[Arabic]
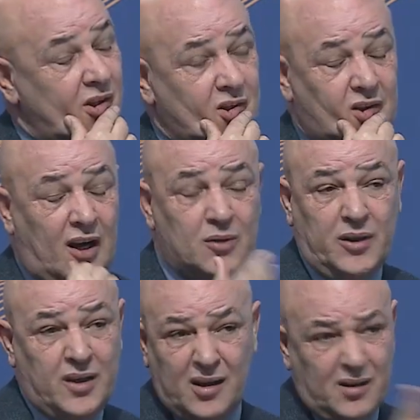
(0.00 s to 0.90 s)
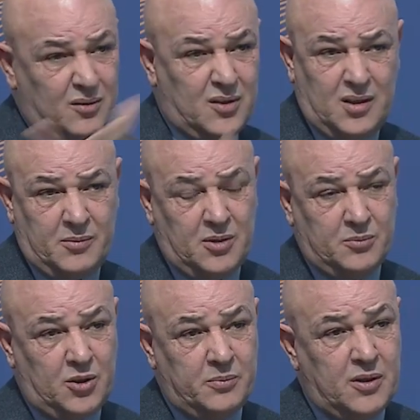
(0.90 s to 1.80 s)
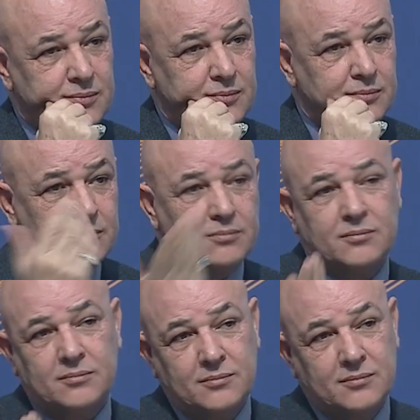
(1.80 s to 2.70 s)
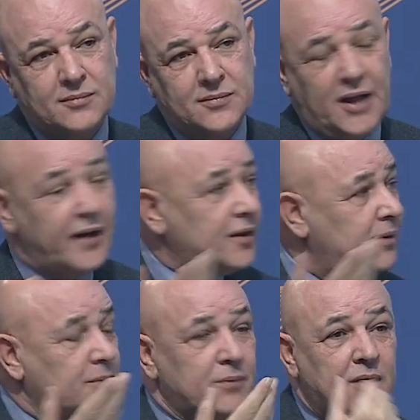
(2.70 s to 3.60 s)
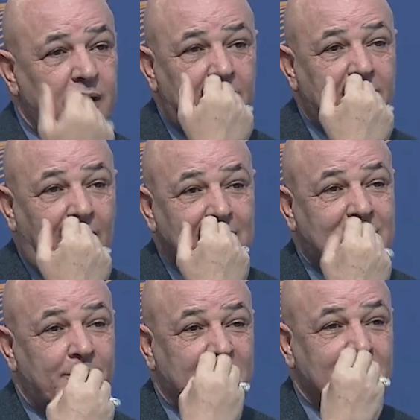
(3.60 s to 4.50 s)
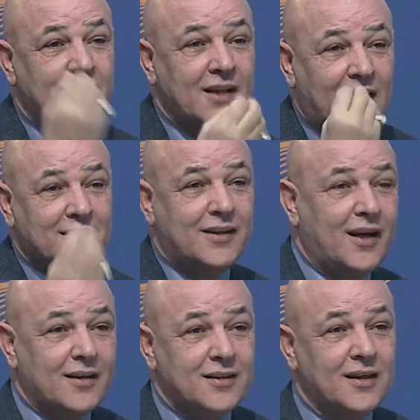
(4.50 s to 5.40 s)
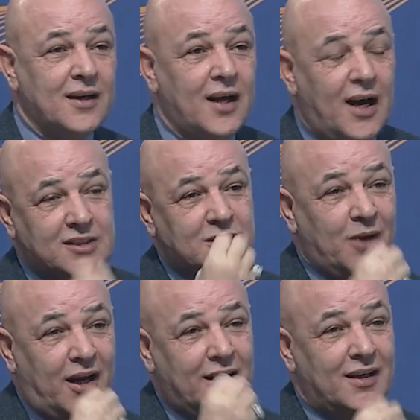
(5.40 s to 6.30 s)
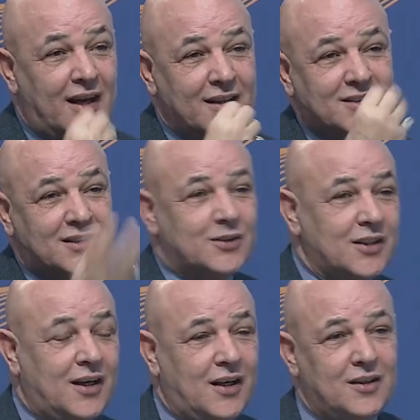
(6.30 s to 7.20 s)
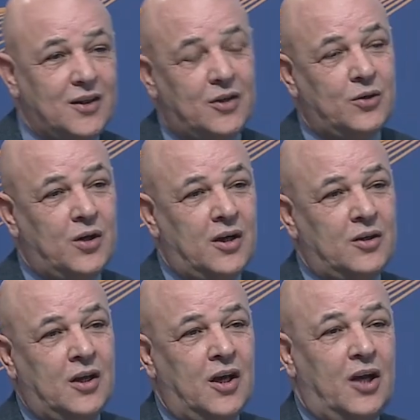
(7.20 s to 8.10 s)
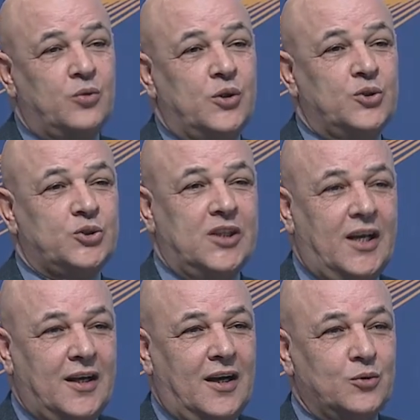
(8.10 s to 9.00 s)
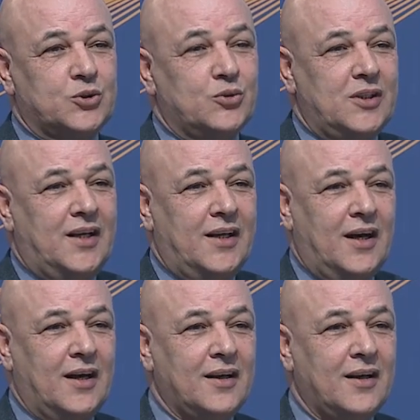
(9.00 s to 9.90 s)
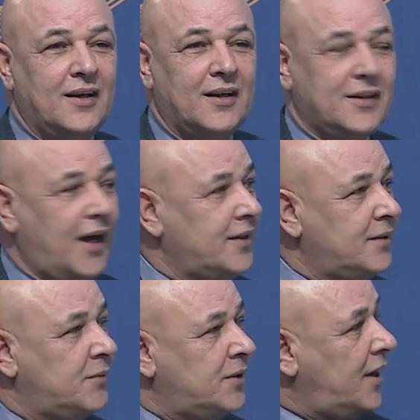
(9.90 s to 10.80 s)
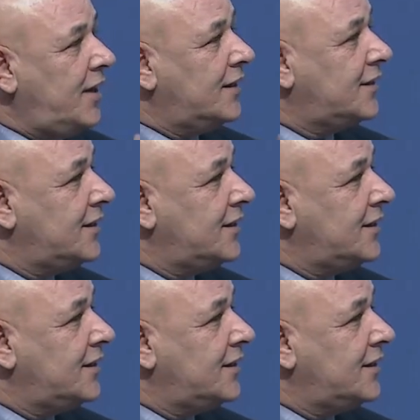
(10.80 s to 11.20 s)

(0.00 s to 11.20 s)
للاتحاد واحنا ايضا كنا من المحبين يعني احنا حتى بديهيات النقد اصبحنا لا نستطيع الولوج اليها الوصول اليها يعني احنا دا